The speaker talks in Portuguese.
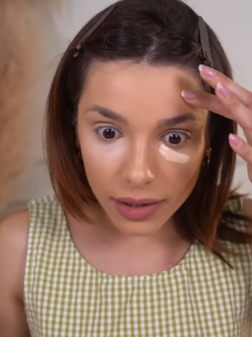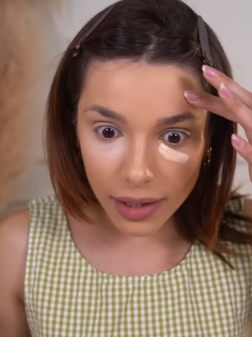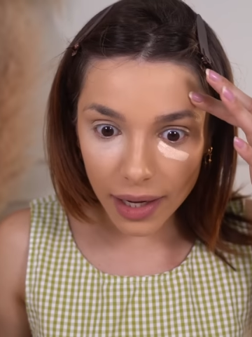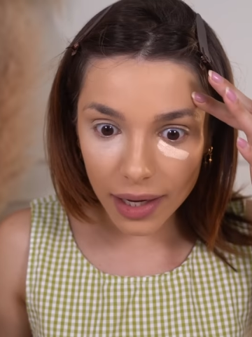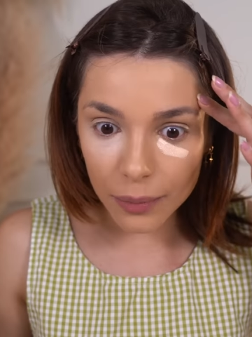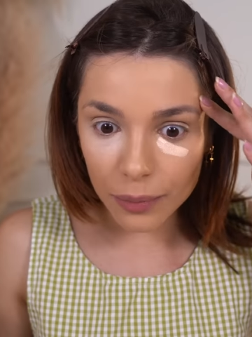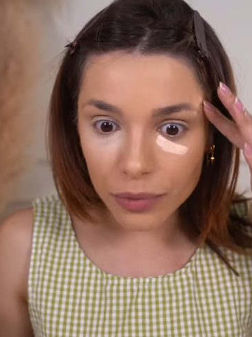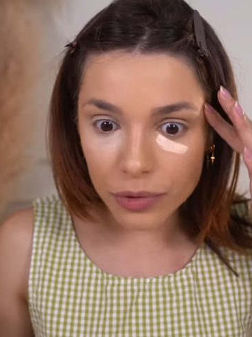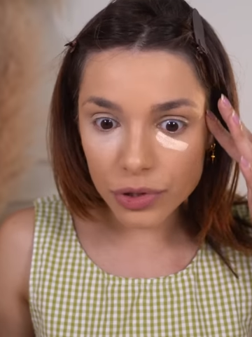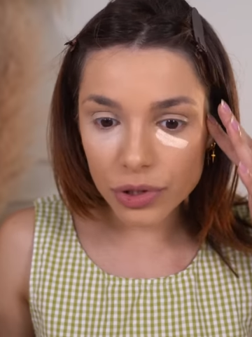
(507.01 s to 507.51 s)
que tá
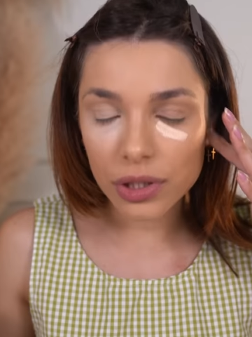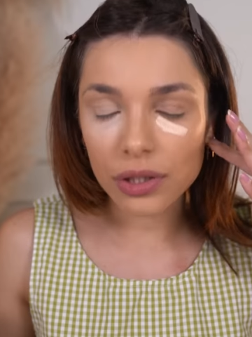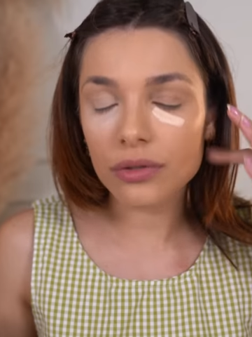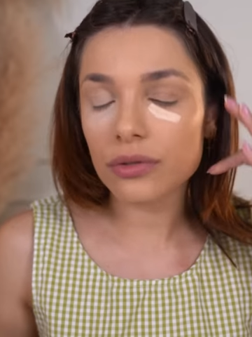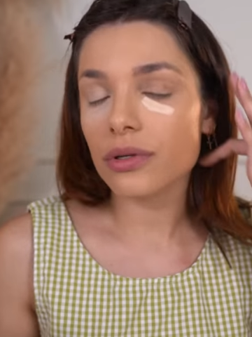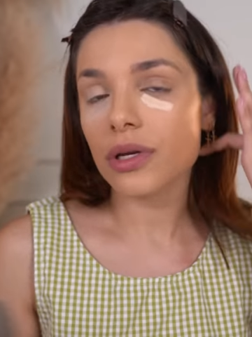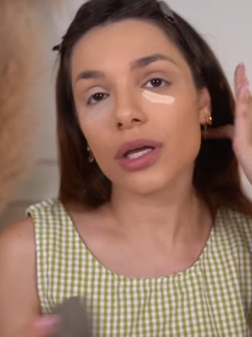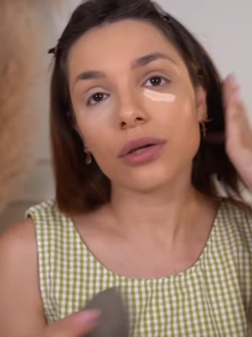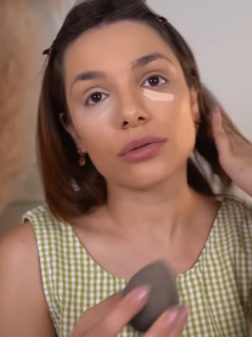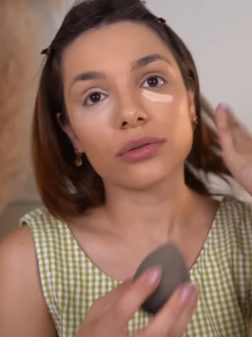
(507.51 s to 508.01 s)

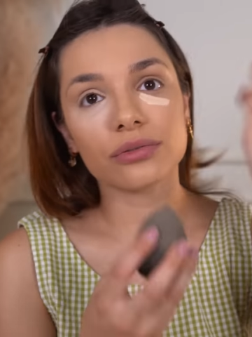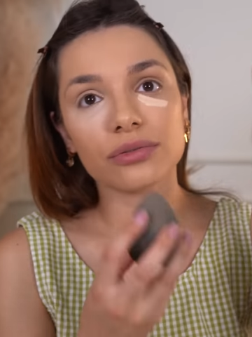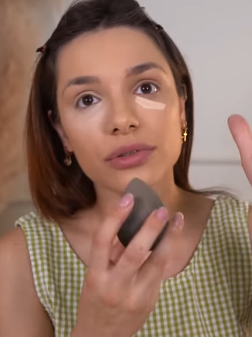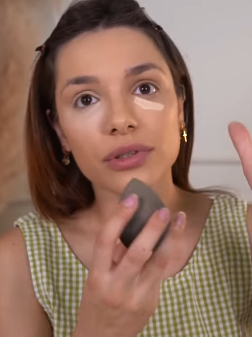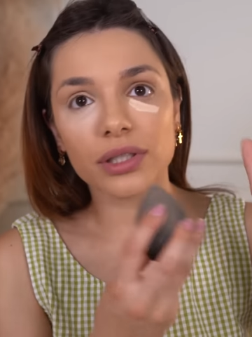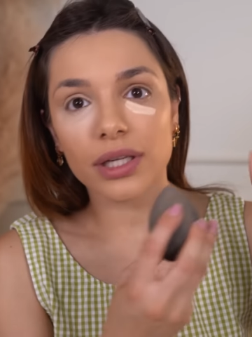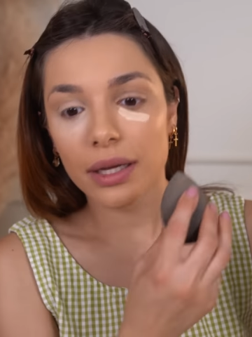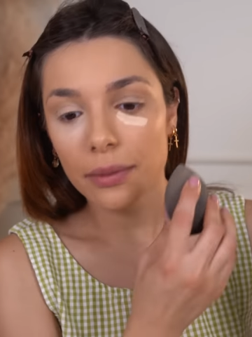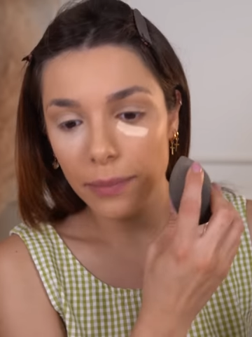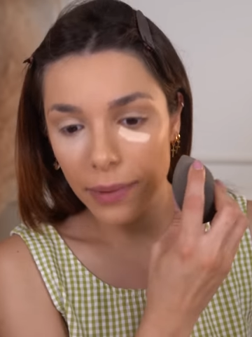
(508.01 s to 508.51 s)
repuxando. Eu não
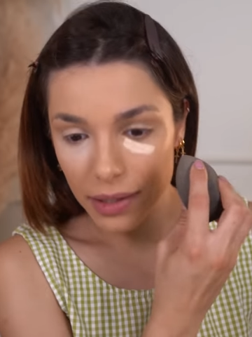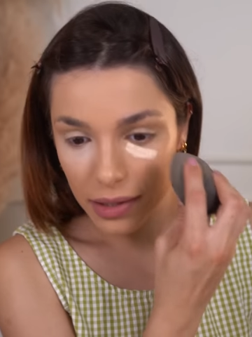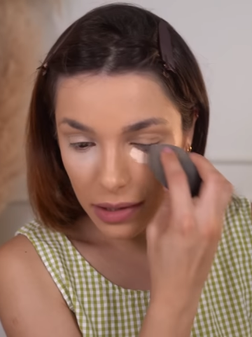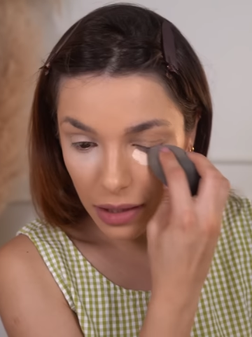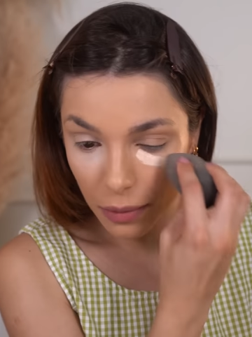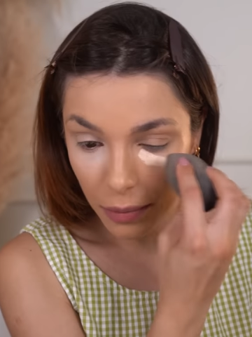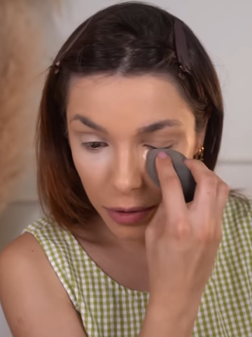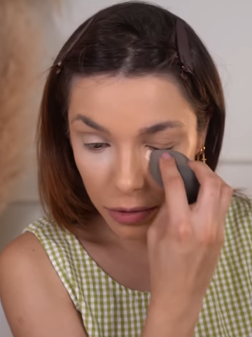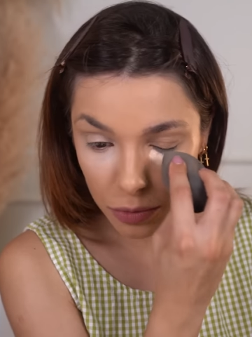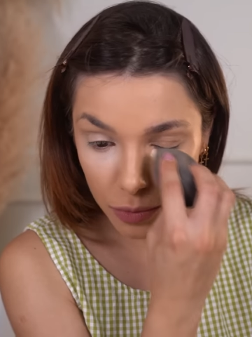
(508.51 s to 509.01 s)
vou nem
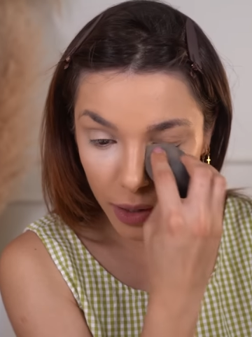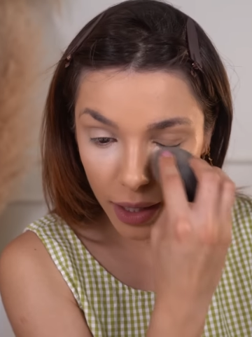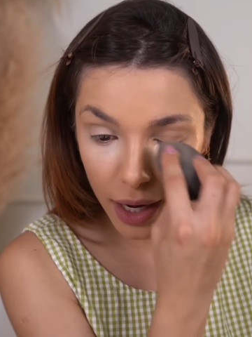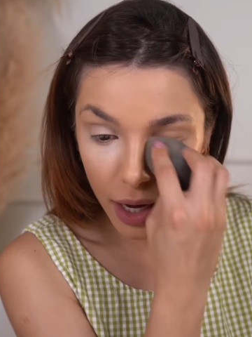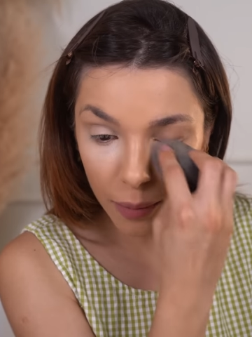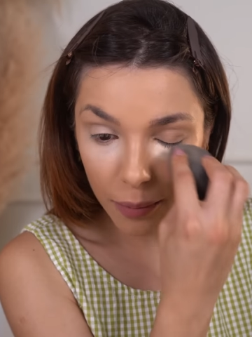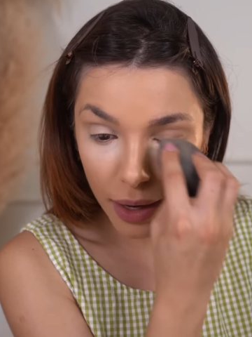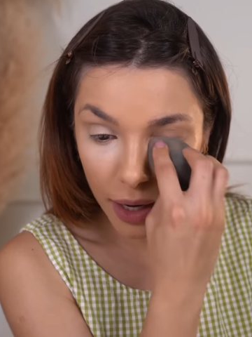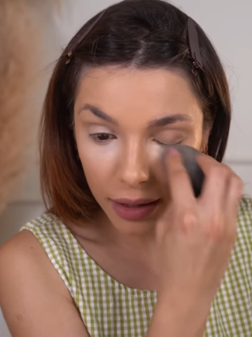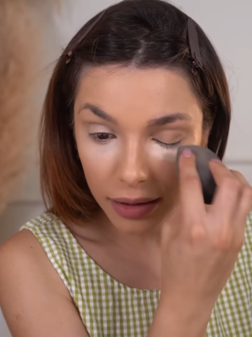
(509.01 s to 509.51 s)
passar mais uma
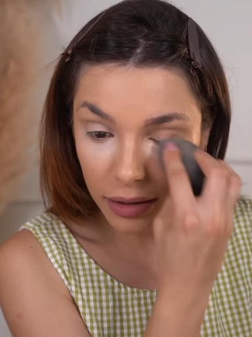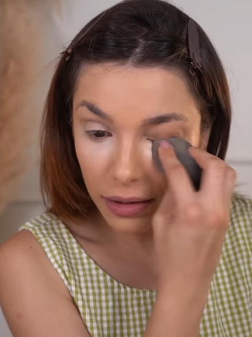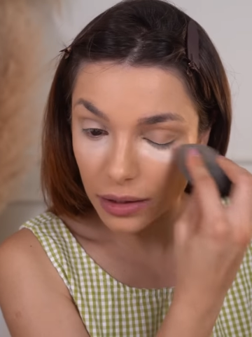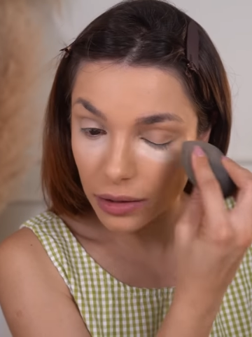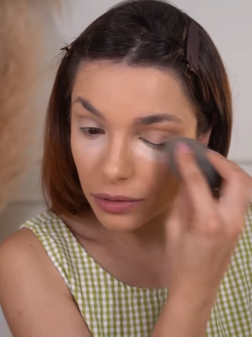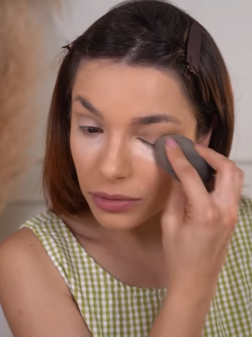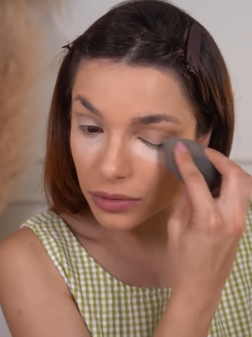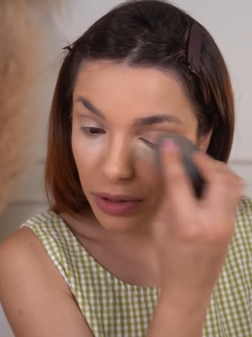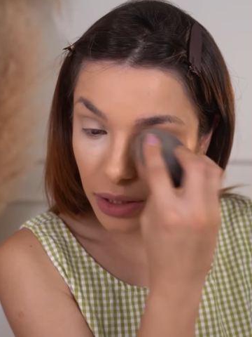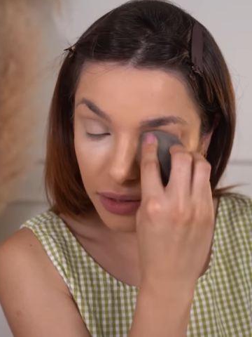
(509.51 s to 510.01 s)
camada,
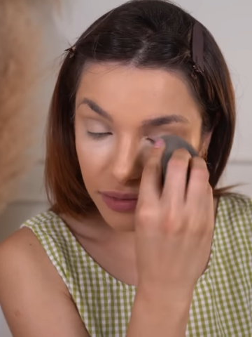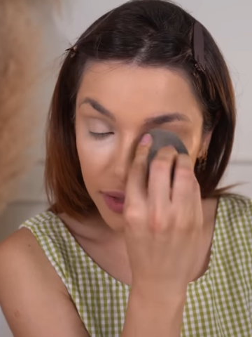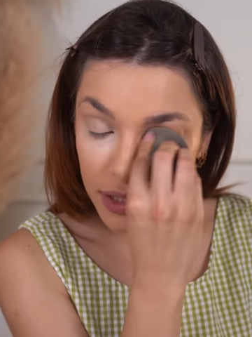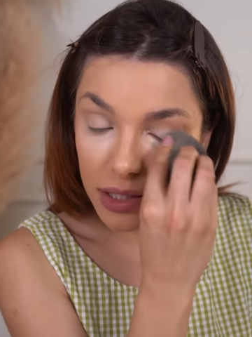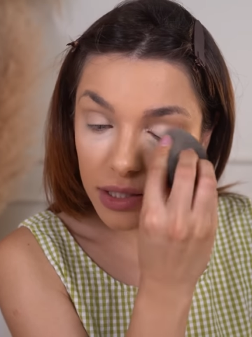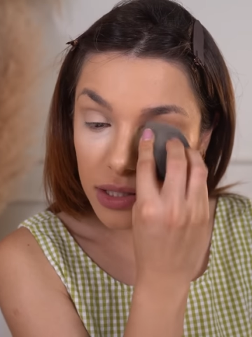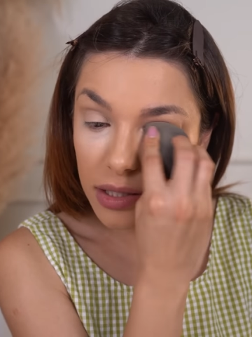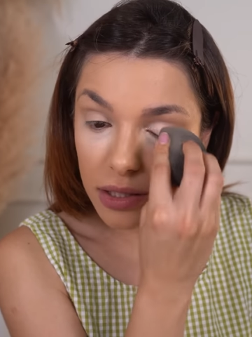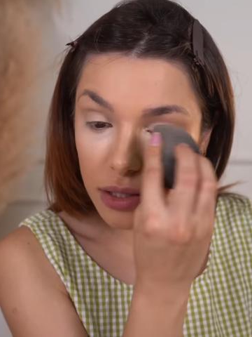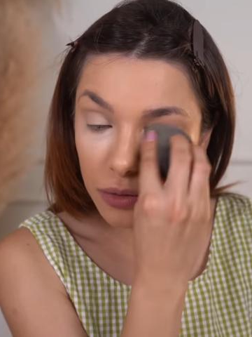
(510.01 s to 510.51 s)
não vou nem fazer
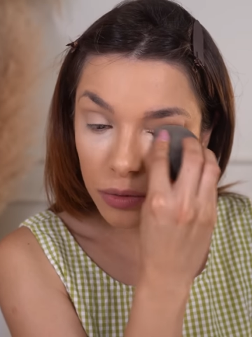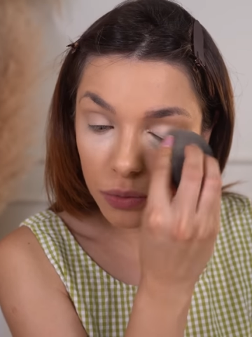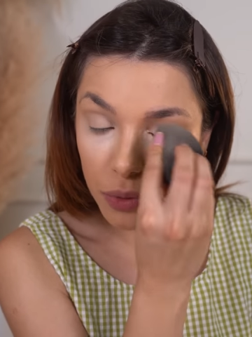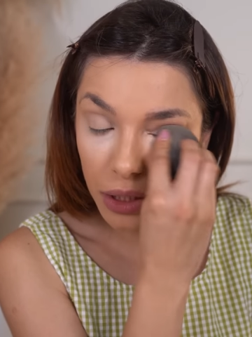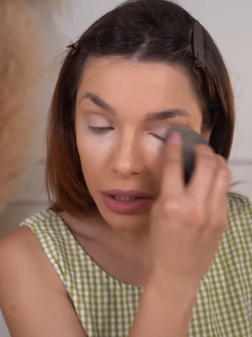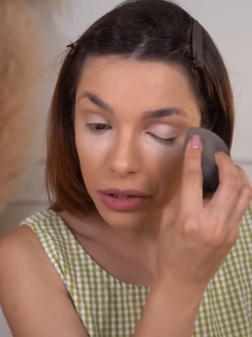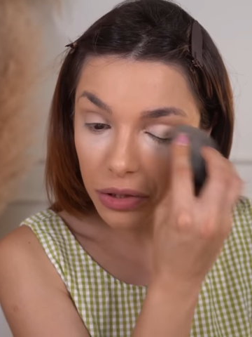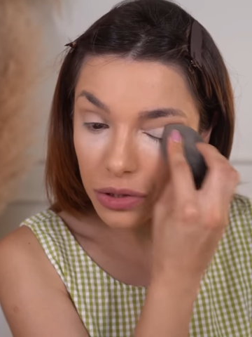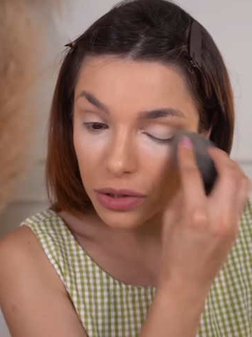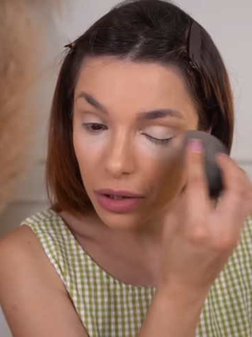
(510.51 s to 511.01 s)
esse
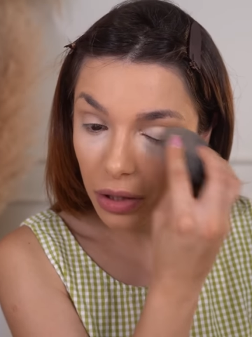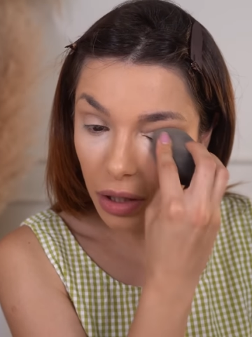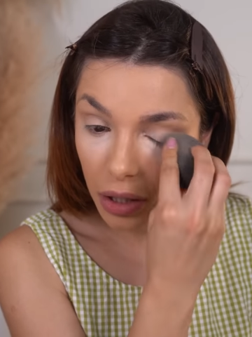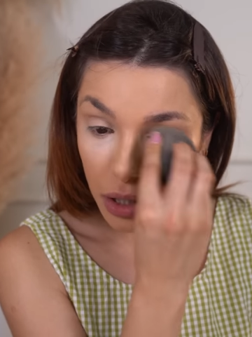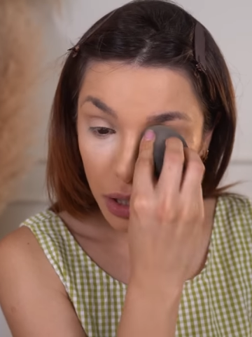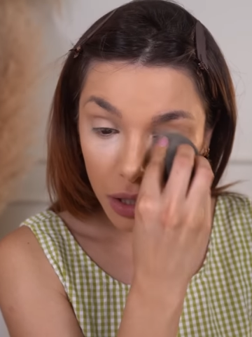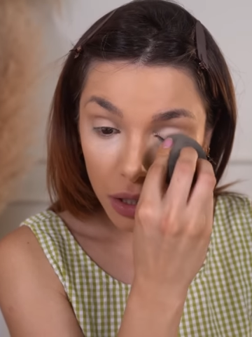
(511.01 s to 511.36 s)
sanduíche,